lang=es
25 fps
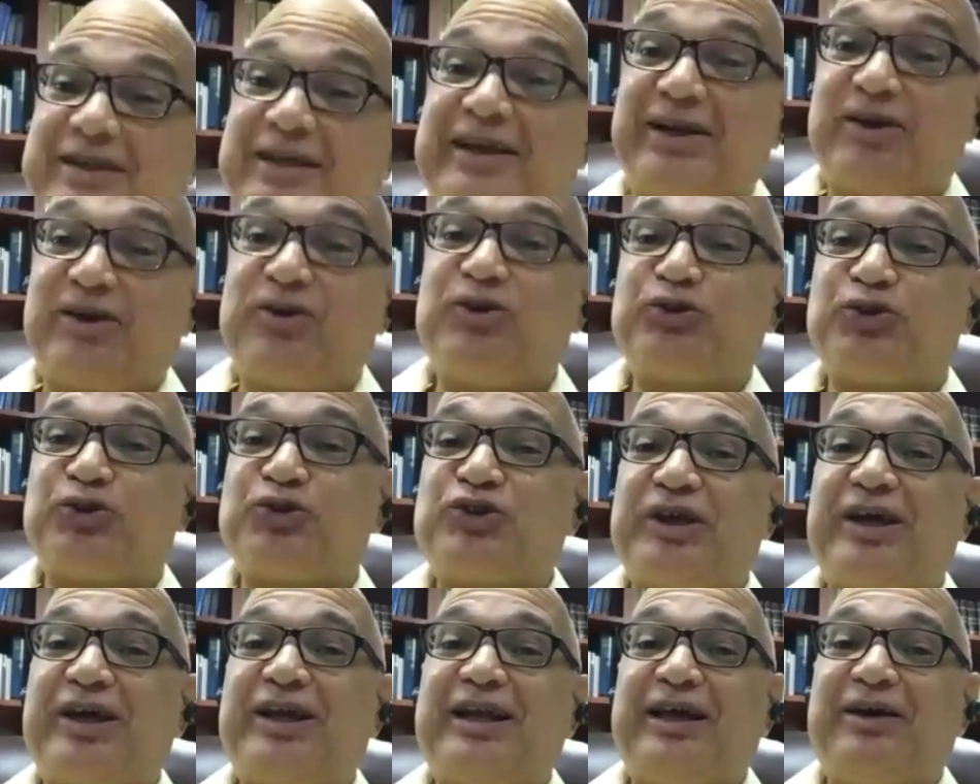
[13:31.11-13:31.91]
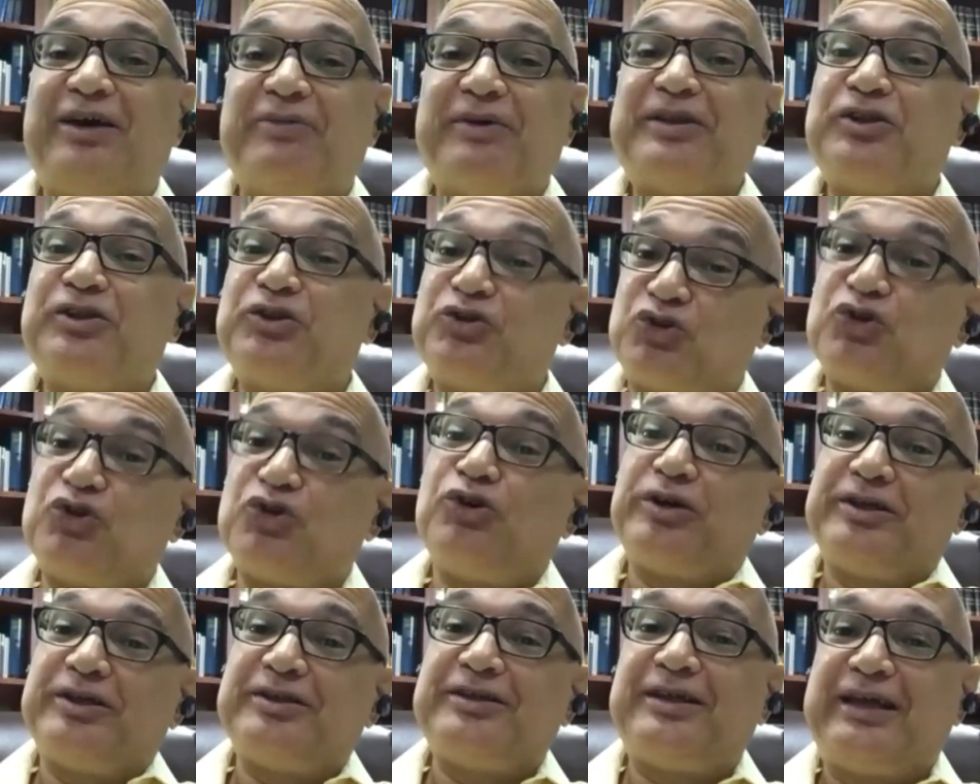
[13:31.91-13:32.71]
de reconocer la
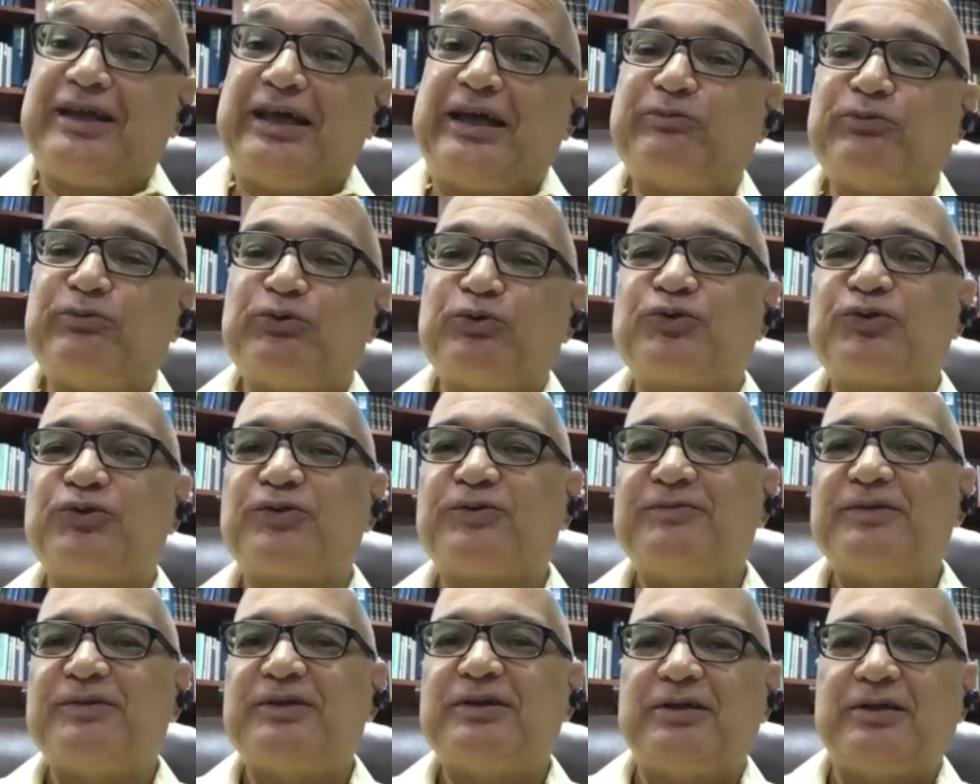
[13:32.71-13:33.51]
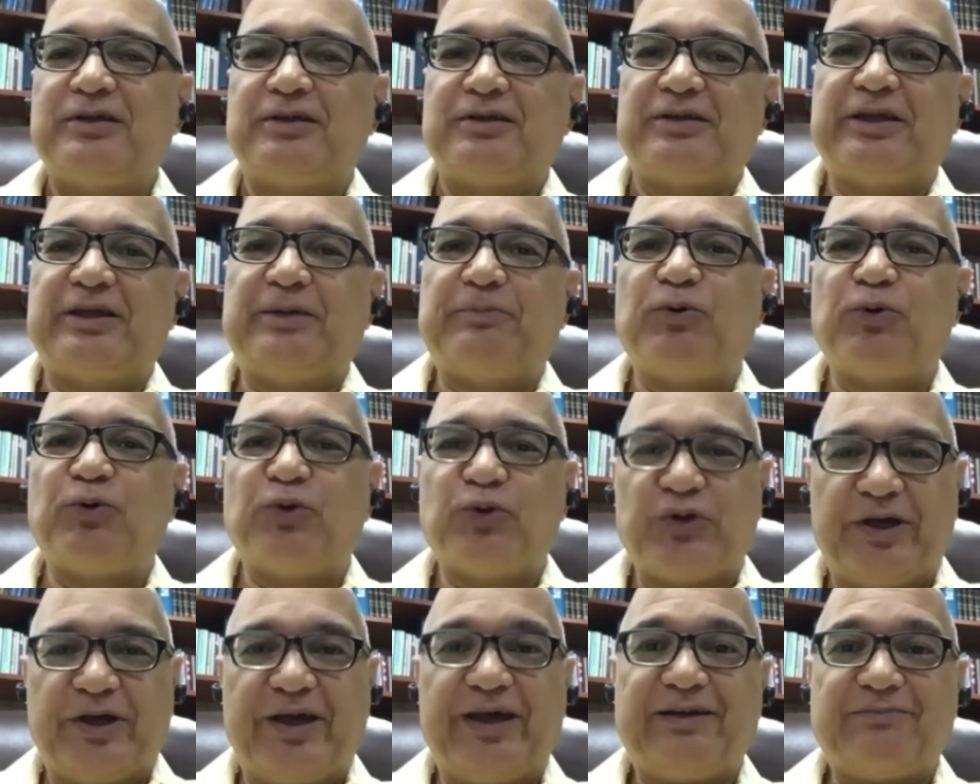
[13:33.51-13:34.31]
bendición que tenemos de
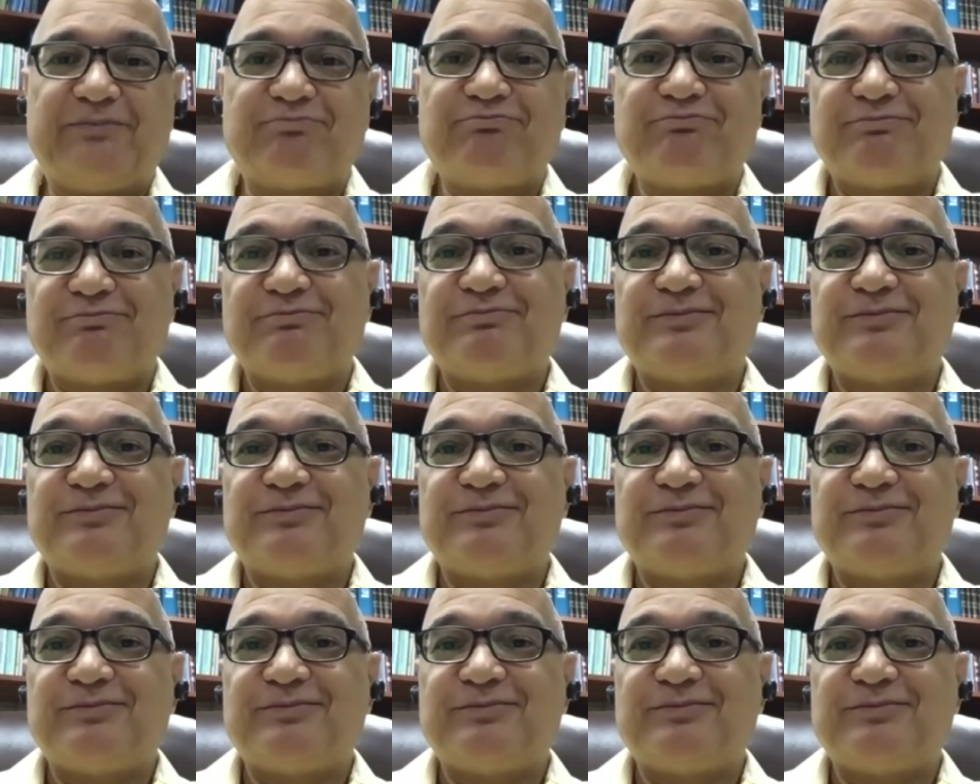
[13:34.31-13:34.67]
poder,